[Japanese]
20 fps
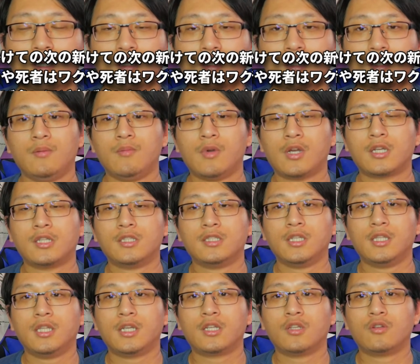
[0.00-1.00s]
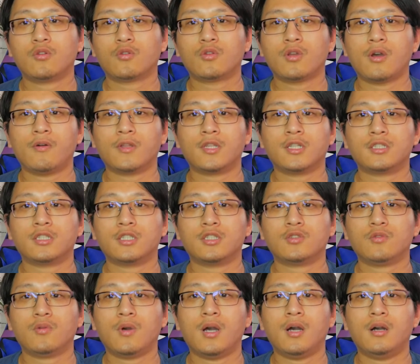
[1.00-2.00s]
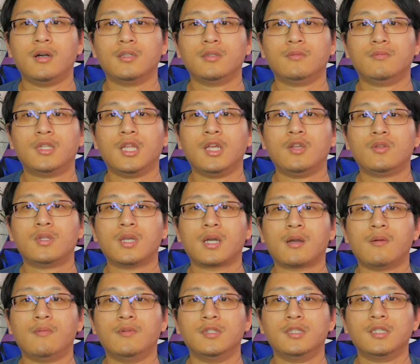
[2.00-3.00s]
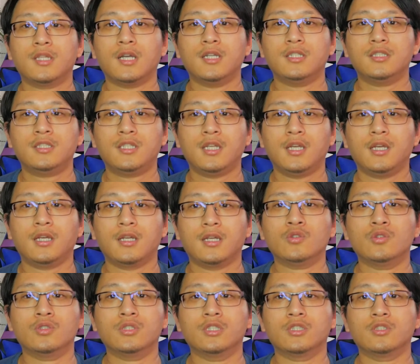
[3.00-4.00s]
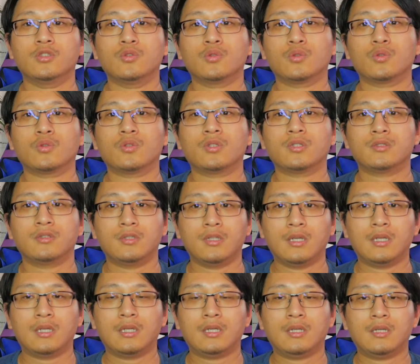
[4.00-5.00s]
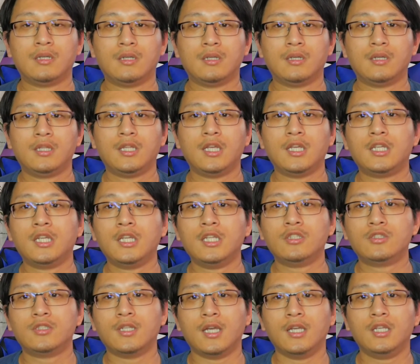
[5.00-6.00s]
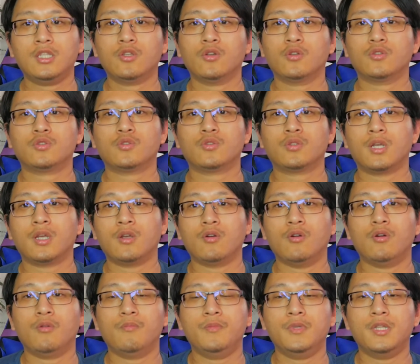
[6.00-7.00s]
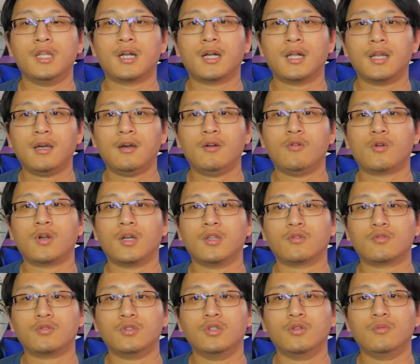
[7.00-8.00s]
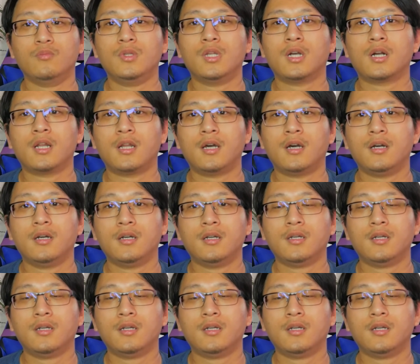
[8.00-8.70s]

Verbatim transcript: て、今現在できることは、私たちはデルタ株に対して注視することですね。で、イギリスやインドの状態を見ながら、他の国を見ながら、